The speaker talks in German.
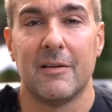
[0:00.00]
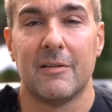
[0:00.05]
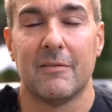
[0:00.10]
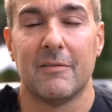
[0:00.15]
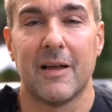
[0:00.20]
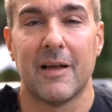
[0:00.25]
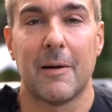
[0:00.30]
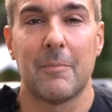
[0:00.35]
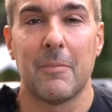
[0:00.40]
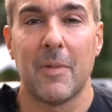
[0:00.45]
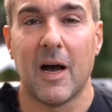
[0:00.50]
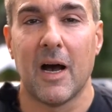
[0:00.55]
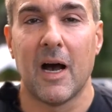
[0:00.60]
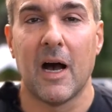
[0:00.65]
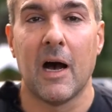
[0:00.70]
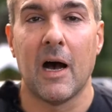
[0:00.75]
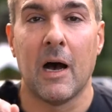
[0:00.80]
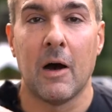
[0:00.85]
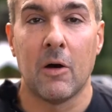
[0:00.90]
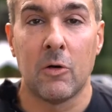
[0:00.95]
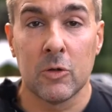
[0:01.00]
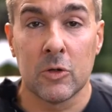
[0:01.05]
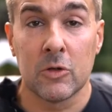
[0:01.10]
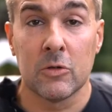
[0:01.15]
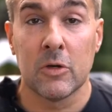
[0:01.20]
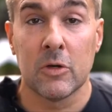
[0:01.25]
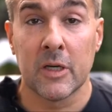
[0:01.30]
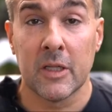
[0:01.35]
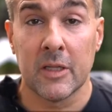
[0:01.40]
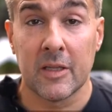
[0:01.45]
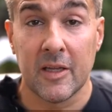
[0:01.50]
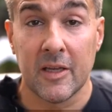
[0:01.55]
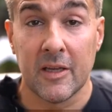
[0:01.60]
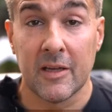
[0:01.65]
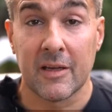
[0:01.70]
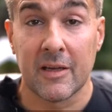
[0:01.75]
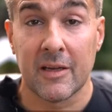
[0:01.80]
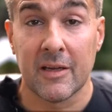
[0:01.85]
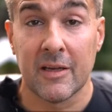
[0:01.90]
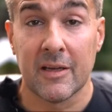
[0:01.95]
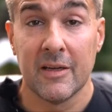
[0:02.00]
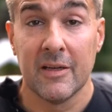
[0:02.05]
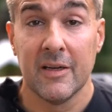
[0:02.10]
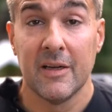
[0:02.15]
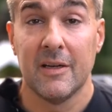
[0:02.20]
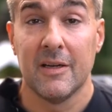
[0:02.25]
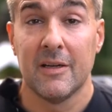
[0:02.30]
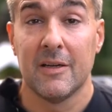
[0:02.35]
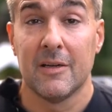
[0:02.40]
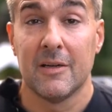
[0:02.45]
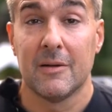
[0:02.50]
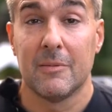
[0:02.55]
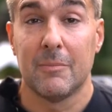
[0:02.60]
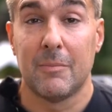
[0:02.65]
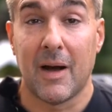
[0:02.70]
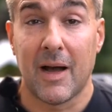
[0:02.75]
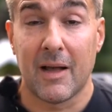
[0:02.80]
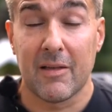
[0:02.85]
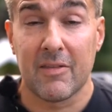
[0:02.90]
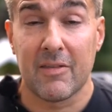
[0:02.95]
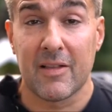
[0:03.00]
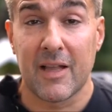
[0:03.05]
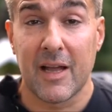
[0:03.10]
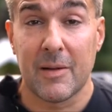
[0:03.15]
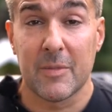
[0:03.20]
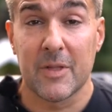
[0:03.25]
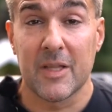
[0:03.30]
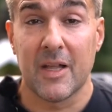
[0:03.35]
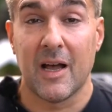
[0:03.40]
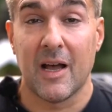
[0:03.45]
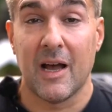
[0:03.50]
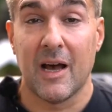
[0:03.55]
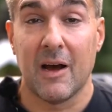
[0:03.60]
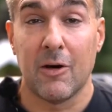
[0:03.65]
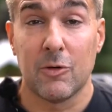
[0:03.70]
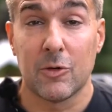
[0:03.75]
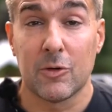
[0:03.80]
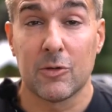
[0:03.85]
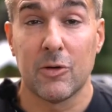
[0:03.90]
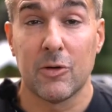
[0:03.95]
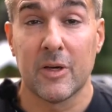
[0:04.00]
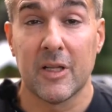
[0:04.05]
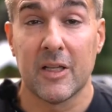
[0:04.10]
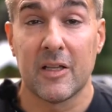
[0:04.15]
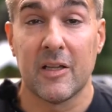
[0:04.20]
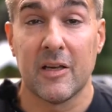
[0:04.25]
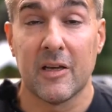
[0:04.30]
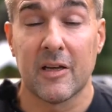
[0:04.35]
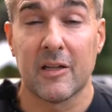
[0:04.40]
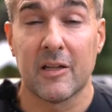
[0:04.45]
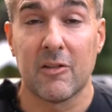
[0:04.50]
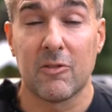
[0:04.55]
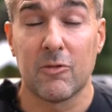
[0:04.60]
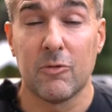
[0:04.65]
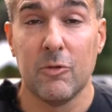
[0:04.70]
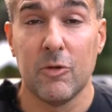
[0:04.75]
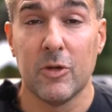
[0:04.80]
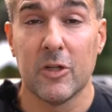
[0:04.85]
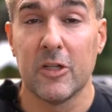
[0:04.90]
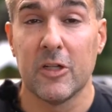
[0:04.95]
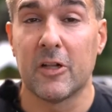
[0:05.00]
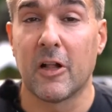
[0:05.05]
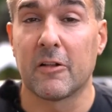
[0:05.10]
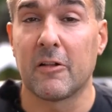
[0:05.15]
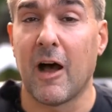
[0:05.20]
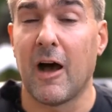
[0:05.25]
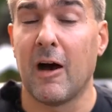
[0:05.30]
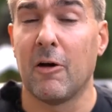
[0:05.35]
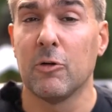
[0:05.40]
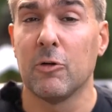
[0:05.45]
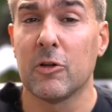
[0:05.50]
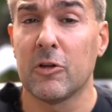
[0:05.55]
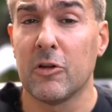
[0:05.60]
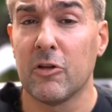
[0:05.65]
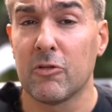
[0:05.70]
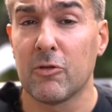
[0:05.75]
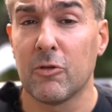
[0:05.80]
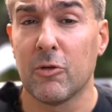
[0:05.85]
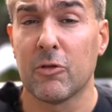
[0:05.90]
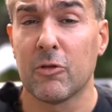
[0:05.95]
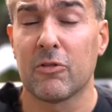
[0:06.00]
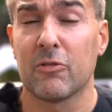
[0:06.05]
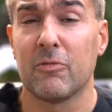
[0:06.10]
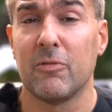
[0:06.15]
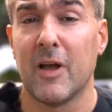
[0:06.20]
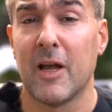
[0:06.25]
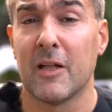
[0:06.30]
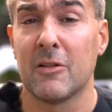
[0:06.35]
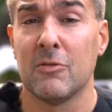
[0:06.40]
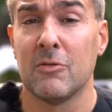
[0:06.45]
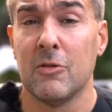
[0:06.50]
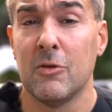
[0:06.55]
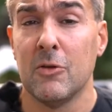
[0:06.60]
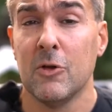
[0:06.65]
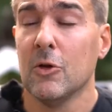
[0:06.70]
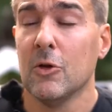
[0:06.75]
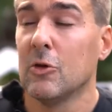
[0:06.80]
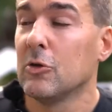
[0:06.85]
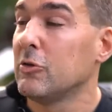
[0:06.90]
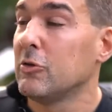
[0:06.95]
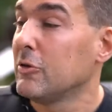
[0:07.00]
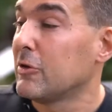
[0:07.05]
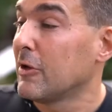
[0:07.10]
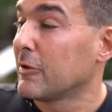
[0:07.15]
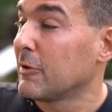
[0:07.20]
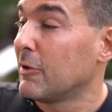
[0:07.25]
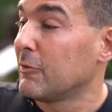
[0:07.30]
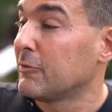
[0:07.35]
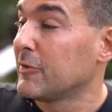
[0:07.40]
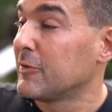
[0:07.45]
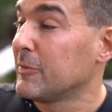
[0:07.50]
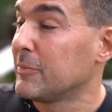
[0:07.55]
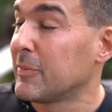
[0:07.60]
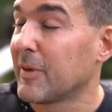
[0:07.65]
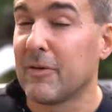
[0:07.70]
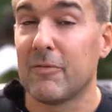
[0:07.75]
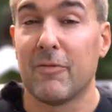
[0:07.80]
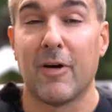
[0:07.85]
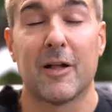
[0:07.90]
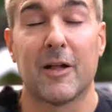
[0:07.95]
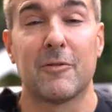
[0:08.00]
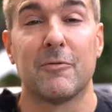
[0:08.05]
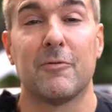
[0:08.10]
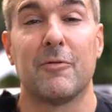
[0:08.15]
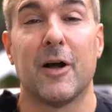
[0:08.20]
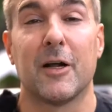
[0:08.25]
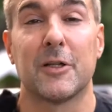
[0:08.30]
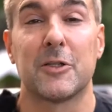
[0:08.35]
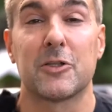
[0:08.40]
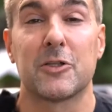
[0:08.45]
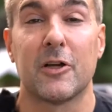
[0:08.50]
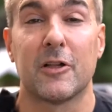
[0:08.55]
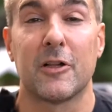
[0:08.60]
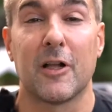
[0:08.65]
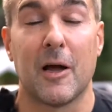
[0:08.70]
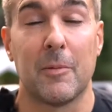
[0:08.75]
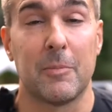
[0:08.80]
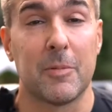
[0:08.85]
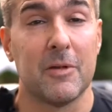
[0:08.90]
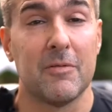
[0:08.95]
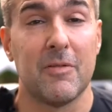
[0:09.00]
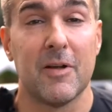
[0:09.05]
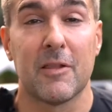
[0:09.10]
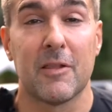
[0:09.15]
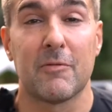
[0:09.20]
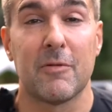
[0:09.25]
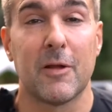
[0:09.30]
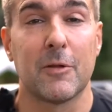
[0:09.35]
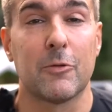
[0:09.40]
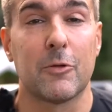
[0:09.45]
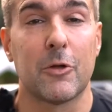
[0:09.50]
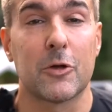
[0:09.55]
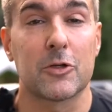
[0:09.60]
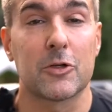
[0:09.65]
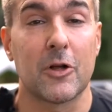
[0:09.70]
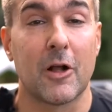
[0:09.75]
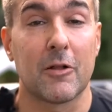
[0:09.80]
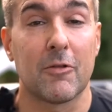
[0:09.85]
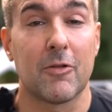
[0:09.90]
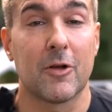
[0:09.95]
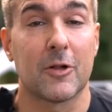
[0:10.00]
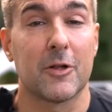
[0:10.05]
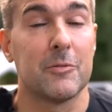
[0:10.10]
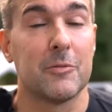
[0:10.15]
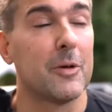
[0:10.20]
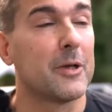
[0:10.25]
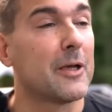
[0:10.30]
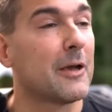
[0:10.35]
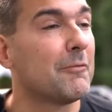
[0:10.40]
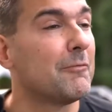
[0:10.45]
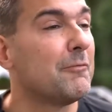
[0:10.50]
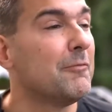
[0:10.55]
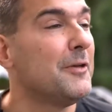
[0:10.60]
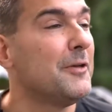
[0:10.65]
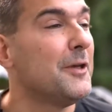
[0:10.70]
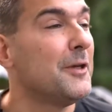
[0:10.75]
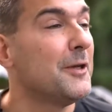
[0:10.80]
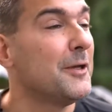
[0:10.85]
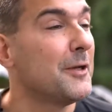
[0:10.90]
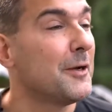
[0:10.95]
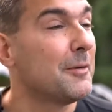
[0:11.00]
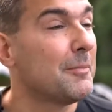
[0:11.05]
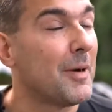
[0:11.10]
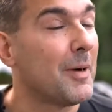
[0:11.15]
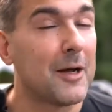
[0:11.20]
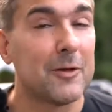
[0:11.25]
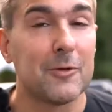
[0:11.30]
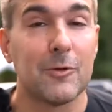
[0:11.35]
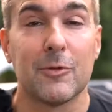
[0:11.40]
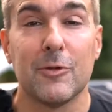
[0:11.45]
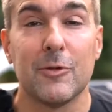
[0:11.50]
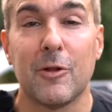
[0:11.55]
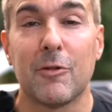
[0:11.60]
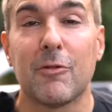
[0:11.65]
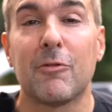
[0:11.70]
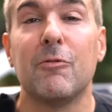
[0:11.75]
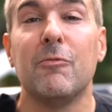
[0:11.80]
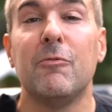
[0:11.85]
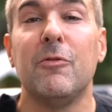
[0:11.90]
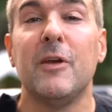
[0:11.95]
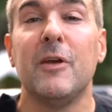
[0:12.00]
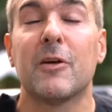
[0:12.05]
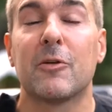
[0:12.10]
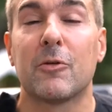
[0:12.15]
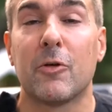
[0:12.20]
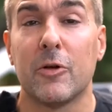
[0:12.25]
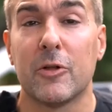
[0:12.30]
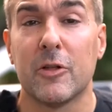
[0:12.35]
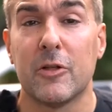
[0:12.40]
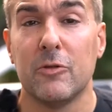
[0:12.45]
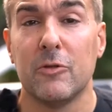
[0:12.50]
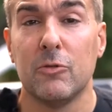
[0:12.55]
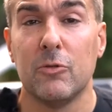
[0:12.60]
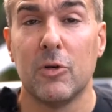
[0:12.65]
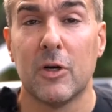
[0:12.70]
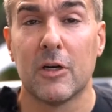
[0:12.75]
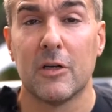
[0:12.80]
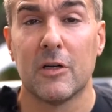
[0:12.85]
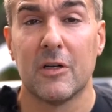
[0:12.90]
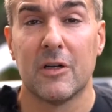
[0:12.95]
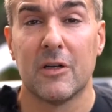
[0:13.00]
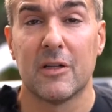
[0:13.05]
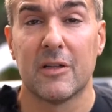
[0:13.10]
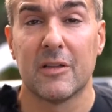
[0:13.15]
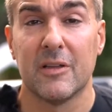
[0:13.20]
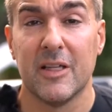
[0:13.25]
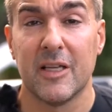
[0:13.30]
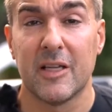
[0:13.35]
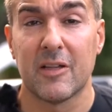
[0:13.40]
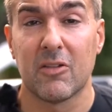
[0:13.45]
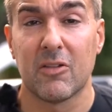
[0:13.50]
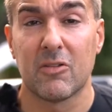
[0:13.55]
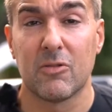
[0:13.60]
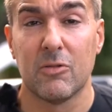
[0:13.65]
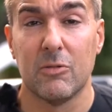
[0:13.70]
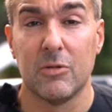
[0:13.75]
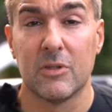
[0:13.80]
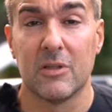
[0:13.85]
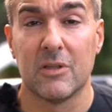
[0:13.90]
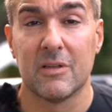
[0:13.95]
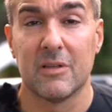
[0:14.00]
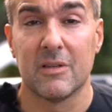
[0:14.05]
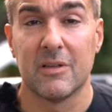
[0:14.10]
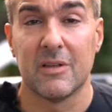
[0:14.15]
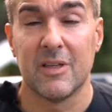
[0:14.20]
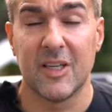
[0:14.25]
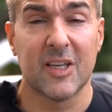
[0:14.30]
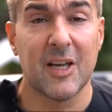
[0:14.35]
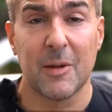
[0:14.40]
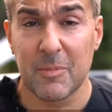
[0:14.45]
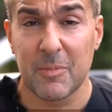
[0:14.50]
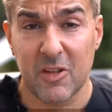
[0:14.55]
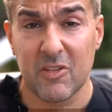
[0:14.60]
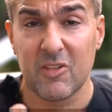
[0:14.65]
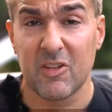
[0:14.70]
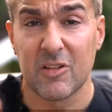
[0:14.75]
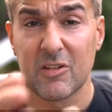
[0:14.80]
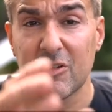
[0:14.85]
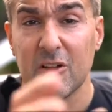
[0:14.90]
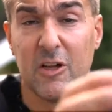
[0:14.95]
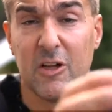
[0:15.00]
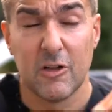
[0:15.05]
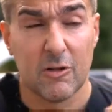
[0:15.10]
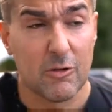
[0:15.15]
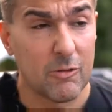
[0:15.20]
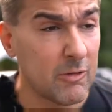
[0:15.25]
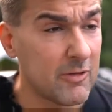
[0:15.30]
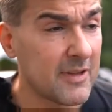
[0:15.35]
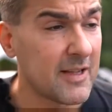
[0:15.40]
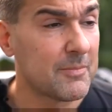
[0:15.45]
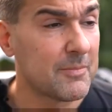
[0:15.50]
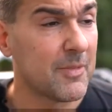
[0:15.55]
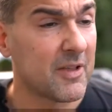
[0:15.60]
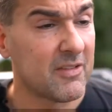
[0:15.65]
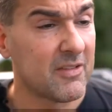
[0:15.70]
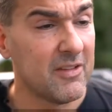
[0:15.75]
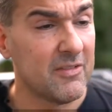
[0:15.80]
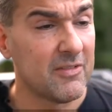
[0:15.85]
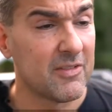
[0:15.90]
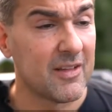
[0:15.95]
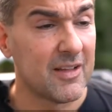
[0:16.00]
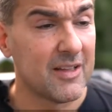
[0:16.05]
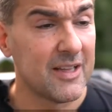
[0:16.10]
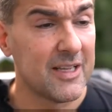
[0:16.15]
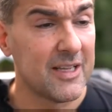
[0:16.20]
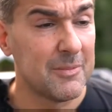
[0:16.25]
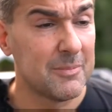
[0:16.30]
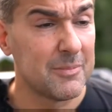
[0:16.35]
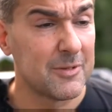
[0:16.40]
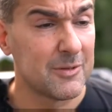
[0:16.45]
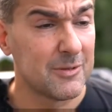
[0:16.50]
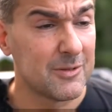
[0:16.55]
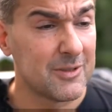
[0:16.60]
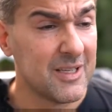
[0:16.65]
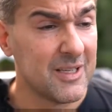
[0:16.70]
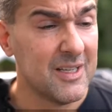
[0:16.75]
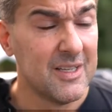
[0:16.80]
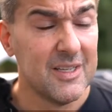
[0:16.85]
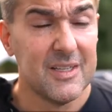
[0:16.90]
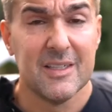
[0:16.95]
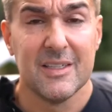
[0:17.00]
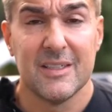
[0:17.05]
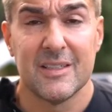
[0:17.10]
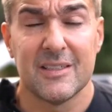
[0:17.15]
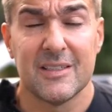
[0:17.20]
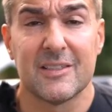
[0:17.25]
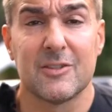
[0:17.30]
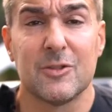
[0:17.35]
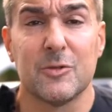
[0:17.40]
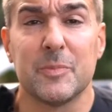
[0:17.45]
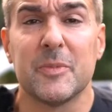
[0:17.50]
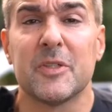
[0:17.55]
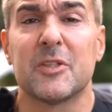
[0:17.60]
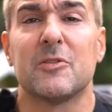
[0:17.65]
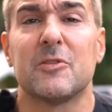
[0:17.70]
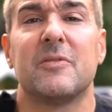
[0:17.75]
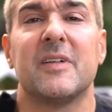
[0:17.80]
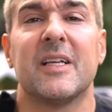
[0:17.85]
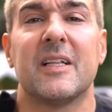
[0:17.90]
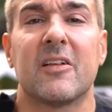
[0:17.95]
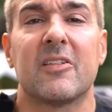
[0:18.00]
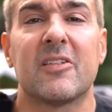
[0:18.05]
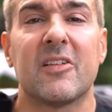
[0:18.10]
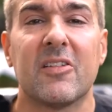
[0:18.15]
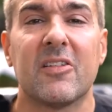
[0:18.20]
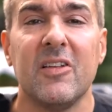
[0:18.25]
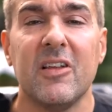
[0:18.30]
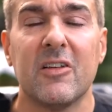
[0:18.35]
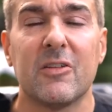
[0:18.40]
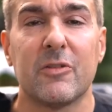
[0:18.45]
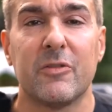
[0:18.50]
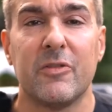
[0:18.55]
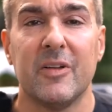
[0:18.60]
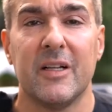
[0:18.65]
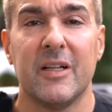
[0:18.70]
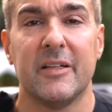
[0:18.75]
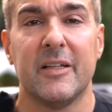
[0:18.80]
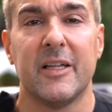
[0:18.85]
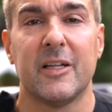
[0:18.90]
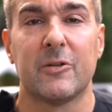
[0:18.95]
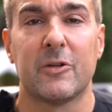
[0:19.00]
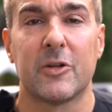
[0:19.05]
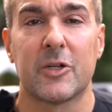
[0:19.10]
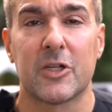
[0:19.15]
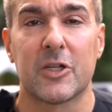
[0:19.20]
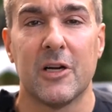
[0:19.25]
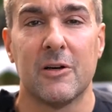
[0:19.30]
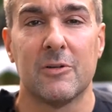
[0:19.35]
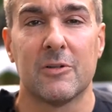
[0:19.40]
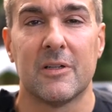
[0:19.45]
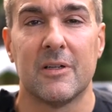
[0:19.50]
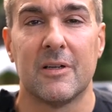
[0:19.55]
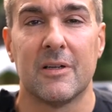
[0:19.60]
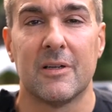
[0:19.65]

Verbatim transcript: Wir haben autoritäre Maßnahmen, autoritäre Züge, die dann outgesourced werden, die dann auf die privaten Veranstalter abgewälzt werden und der Staat sagt immer, ja, wir machen doch nichts, wir können nur nichts tun. Ich habe das in Russland massiv erlebt und es tut mir so weh, dass das hier so viele nicht durchschauen.